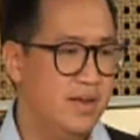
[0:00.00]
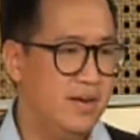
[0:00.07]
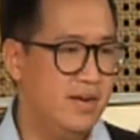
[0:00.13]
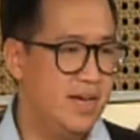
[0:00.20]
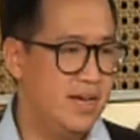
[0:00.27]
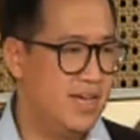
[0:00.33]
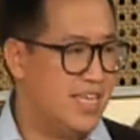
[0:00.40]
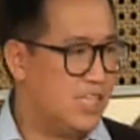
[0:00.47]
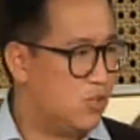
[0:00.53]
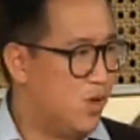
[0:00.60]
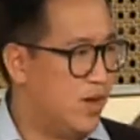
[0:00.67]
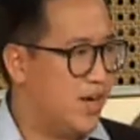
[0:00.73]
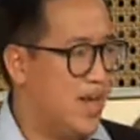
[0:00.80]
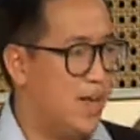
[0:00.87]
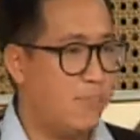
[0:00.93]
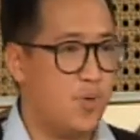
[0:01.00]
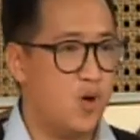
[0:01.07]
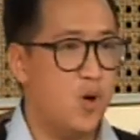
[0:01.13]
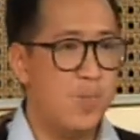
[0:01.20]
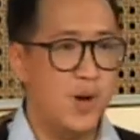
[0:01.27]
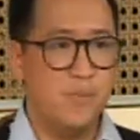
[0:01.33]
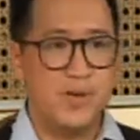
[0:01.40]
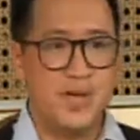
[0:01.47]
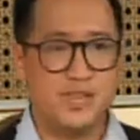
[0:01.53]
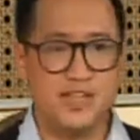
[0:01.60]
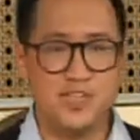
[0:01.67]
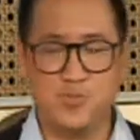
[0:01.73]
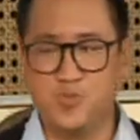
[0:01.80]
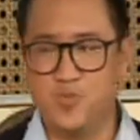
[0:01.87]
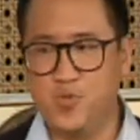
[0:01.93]
Nah, itu adalah problem kita
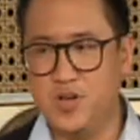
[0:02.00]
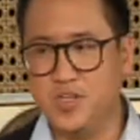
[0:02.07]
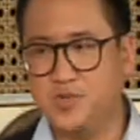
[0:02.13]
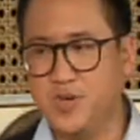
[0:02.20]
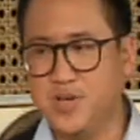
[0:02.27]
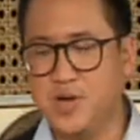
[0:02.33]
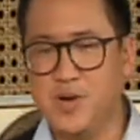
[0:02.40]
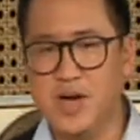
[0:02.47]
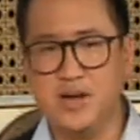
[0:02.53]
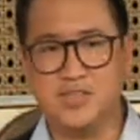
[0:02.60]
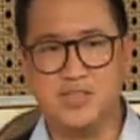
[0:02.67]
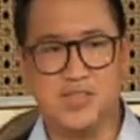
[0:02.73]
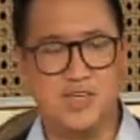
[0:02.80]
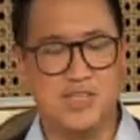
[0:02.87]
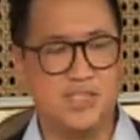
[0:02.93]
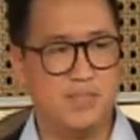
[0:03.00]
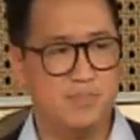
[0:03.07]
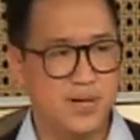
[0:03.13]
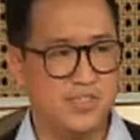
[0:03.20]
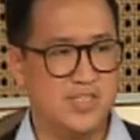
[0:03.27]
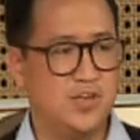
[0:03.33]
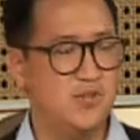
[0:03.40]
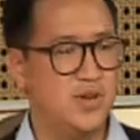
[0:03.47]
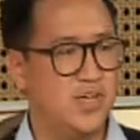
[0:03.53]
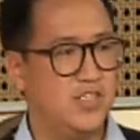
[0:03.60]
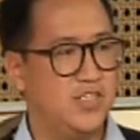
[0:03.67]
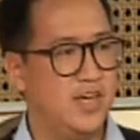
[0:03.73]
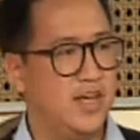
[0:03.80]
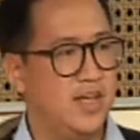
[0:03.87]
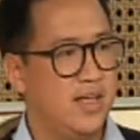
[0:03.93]
semua sebagai bangsa bangsa
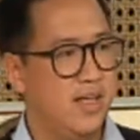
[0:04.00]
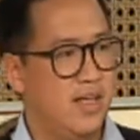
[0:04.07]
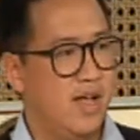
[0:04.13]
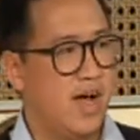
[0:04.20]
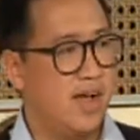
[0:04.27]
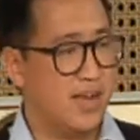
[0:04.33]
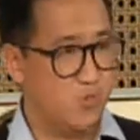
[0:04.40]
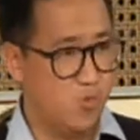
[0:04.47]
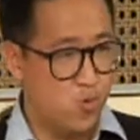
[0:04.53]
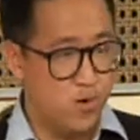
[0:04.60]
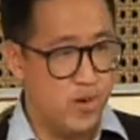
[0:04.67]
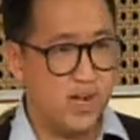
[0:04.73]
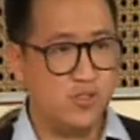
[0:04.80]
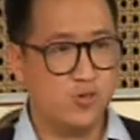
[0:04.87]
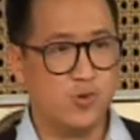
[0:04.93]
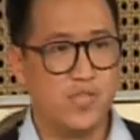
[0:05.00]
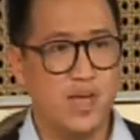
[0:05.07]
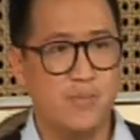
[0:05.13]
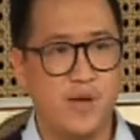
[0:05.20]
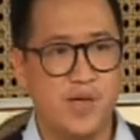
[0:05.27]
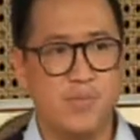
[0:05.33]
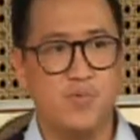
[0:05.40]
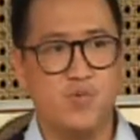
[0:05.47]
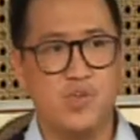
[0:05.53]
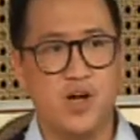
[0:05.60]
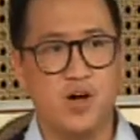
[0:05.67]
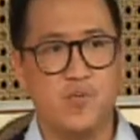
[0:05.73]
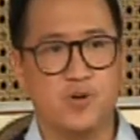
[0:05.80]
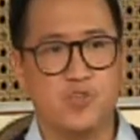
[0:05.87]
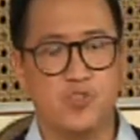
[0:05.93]
Indonesia, anak muda terutama yang punya
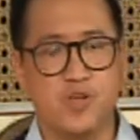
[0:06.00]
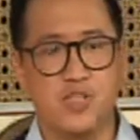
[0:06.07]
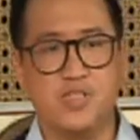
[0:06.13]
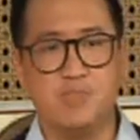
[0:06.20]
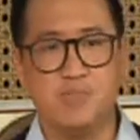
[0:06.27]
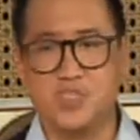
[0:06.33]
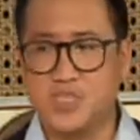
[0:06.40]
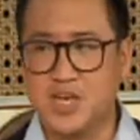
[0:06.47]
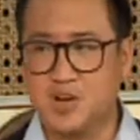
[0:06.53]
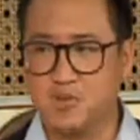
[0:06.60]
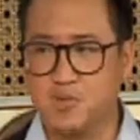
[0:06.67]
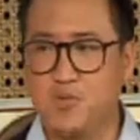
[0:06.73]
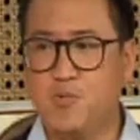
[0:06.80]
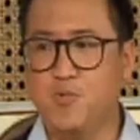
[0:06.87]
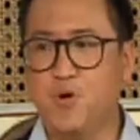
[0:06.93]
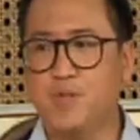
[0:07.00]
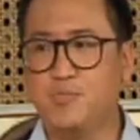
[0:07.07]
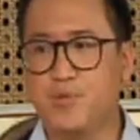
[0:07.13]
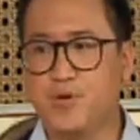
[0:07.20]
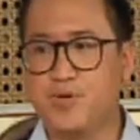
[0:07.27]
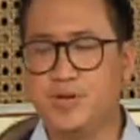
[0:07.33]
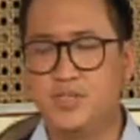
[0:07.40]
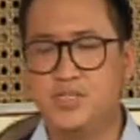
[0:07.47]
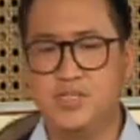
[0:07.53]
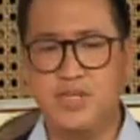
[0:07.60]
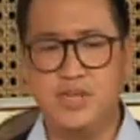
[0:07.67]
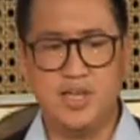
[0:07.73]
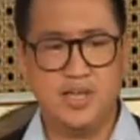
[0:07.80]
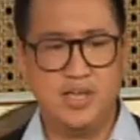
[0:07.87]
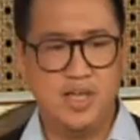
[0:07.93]
opportunity besar untuk membuat produknya
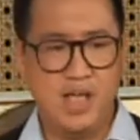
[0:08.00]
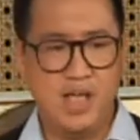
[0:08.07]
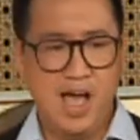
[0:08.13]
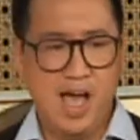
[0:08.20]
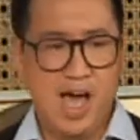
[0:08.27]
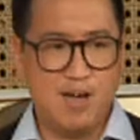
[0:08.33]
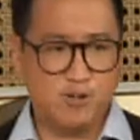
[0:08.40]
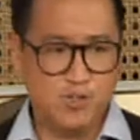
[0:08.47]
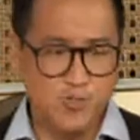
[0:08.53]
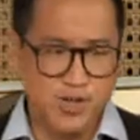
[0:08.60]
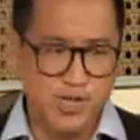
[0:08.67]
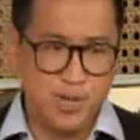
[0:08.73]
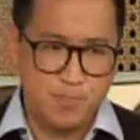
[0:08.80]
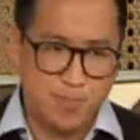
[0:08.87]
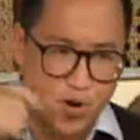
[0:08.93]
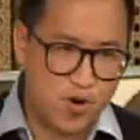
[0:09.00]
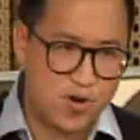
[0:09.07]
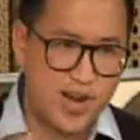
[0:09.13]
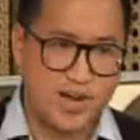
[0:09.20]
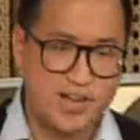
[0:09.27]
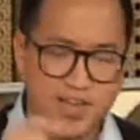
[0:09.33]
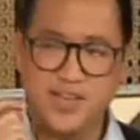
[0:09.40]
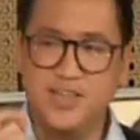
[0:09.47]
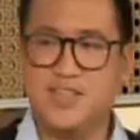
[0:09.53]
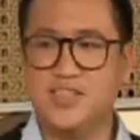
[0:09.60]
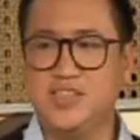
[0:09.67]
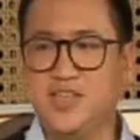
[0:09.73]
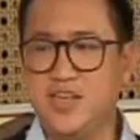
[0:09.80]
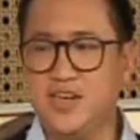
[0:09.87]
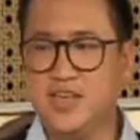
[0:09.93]
sendiri, harus bikin produknya kita
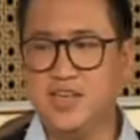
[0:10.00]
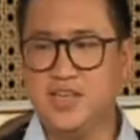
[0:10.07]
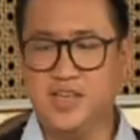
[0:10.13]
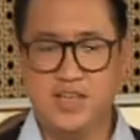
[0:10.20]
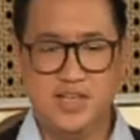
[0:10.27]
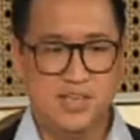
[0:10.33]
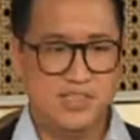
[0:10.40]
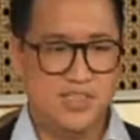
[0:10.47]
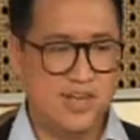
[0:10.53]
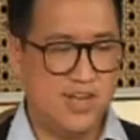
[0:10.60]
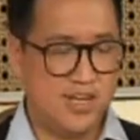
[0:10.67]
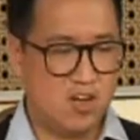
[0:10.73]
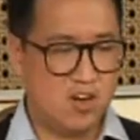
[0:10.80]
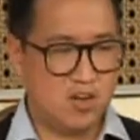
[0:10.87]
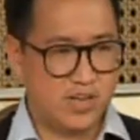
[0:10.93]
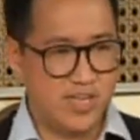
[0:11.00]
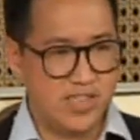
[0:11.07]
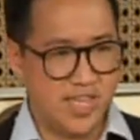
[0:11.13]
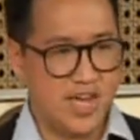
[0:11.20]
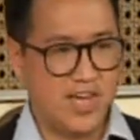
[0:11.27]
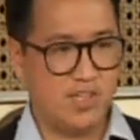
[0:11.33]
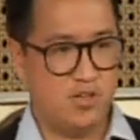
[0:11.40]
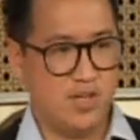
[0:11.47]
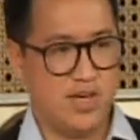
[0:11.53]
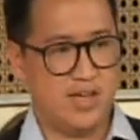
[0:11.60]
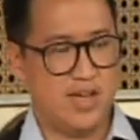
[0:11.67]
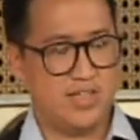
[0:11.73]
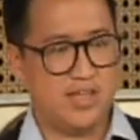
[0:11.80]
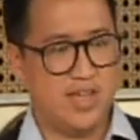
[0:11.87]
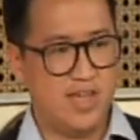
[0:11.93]
sendiri jadi hmm. kalau kita gitu ya,
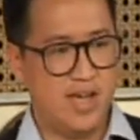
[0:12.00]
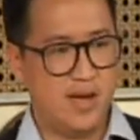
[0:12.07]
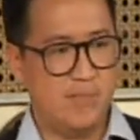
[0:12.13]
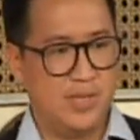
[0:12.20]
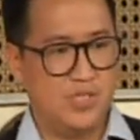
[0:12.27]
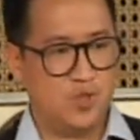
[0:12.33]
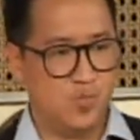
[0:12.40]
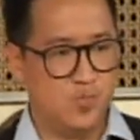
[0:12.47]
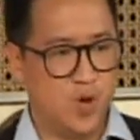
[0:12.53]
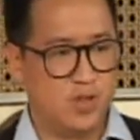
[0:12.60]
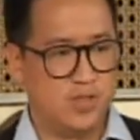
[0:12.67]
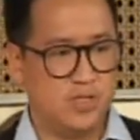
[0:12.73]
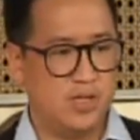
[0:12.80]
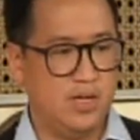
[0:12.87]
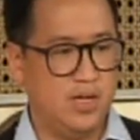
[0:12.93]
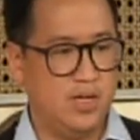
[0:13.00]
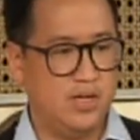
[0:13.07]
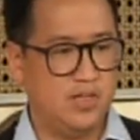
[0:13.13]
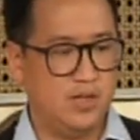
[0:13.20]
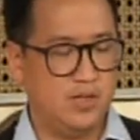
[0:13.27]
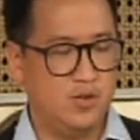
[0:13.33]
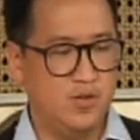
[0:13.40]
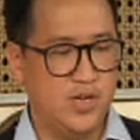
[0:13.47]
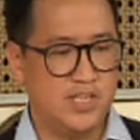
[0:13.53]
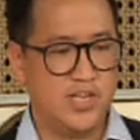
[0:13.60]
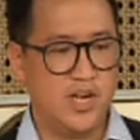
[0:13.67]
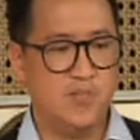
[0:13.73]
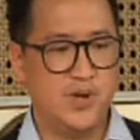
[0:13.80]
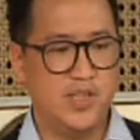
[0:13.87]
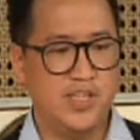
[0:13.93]
kayak saya mensupport uh, dunia
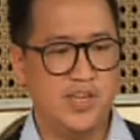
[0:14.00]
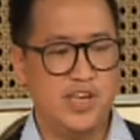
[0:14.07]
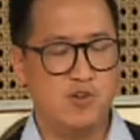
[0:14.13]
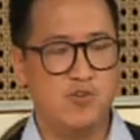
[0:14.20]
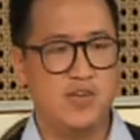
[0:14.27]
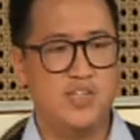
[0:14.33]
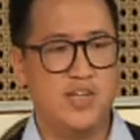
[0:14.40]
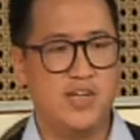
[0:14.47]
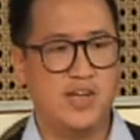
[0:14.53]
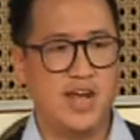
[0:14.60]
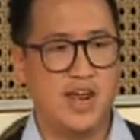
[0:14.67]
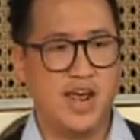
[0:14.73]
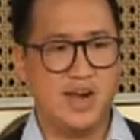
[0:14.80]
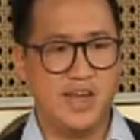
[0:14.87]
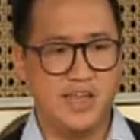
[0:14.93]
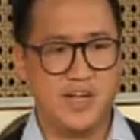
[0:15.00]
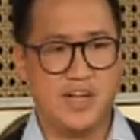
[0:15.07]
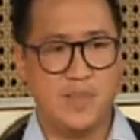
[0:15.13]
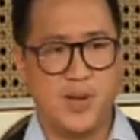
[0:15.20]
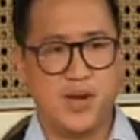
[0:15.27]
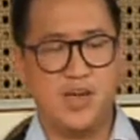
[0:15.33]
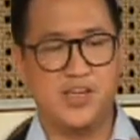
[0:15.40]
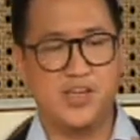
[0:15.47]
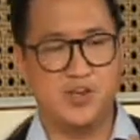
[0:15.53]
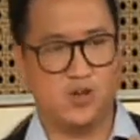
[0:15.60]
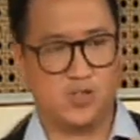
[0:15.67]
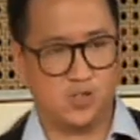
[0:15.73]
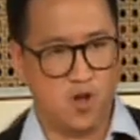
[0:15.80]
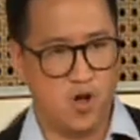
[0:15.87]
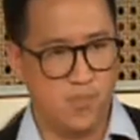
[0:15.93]
selebriti di Indonesia dengan adanya
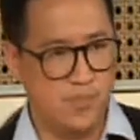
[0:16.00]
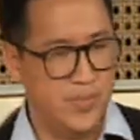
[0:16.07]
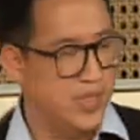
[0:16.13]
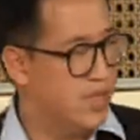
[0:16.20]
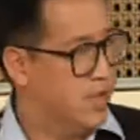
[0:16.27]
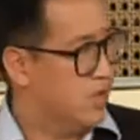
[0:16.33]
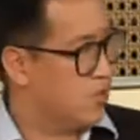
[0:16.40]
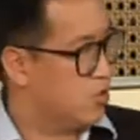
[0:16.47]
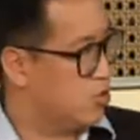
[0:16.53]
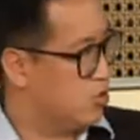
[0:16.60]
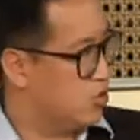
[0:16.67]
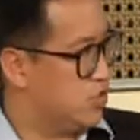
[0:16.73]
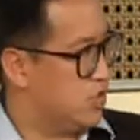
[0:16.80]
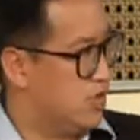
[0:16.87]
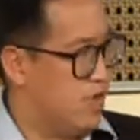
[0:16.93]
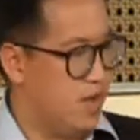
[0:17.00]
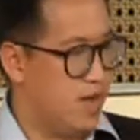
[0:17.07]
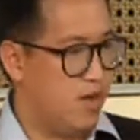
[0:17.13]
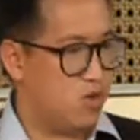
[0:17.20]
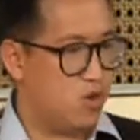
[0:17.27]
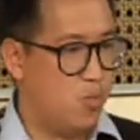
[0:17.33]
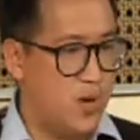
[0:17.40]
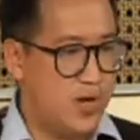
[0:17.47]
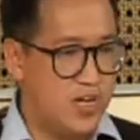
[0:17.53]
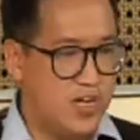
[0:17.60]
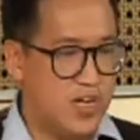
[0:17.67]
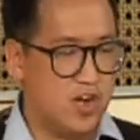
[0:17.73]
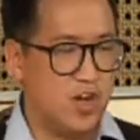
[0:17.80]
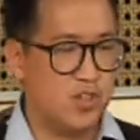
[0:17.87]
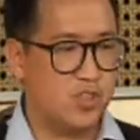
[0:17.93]
kapanlagi.com. Terus uh,
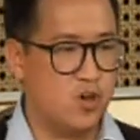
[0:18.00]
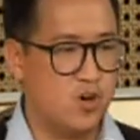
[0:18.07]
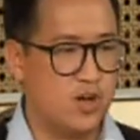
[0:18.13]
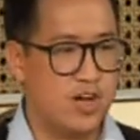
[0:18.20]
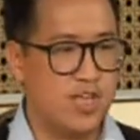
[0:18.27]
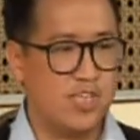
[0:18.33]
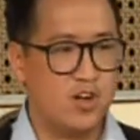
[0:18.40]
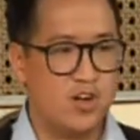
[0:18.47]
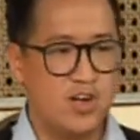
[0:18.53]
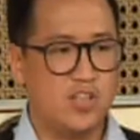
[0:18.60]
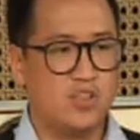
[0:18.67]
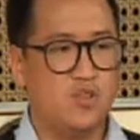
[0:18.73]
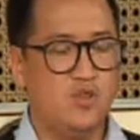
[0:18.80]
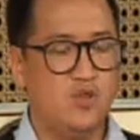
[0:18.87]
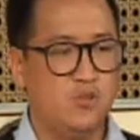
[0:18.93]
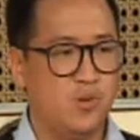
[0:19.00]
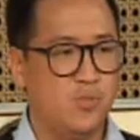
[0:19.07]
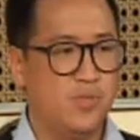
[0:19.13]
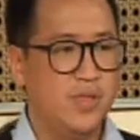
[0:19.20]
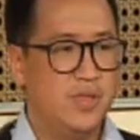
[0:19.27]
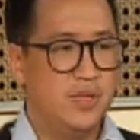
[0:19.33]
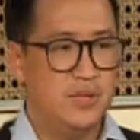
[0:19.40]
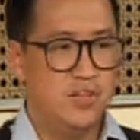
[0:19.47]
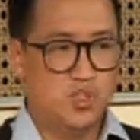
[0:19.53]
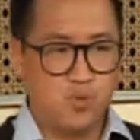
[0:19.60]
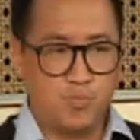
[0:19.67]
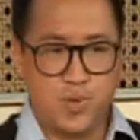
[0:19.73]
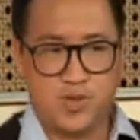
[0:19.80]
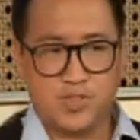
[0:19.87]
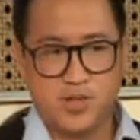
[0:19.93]
komedian atau creator-creator YouTube
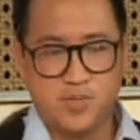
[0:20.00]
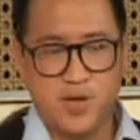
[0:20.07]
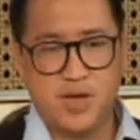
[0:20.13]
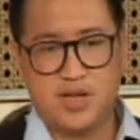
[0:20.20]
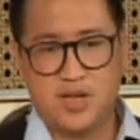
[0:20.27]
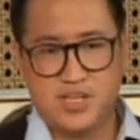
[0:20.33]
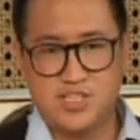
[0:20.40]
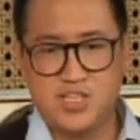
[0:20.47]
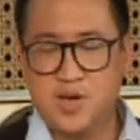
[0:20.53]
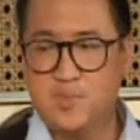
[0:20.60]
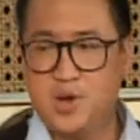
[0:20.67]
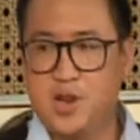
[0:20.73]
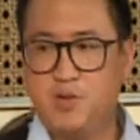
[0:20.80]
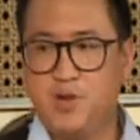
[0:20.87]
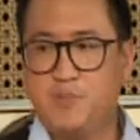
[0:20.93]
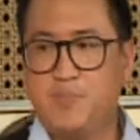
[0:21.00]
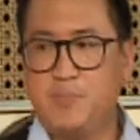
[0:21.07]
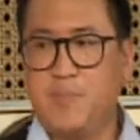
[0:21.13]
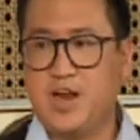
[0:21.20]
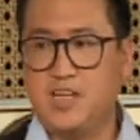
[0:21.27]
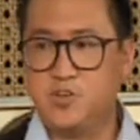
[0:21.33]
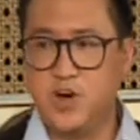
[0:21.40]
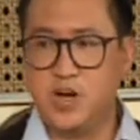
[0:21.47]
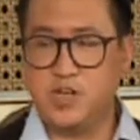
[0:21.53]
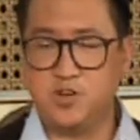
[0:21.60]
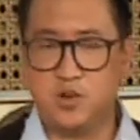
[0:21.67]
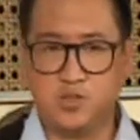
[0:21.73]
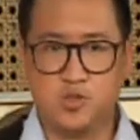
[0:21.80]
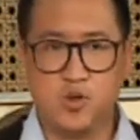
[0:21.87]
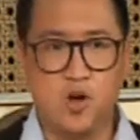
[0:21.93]
disupport sama Christian melalui
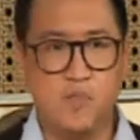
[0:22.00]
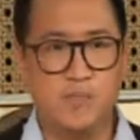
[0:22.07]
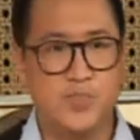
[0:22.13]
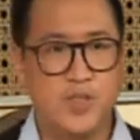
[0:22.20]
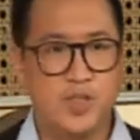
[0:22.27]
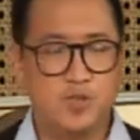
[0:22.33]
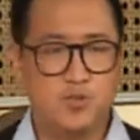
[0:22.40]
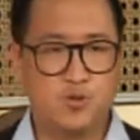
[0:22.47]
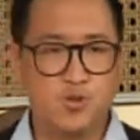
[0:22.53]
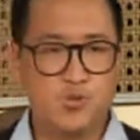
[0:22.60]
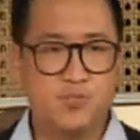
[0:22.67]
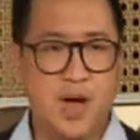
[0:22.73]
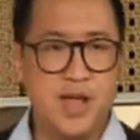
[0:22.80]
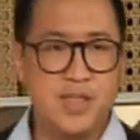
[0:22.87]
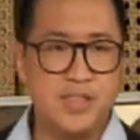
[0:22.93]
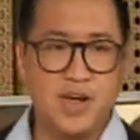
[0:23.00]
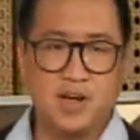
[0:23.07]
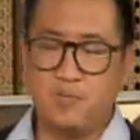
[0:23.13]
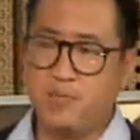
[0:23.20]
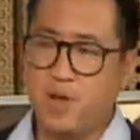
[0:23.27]
malasbanget.com. Terus banyak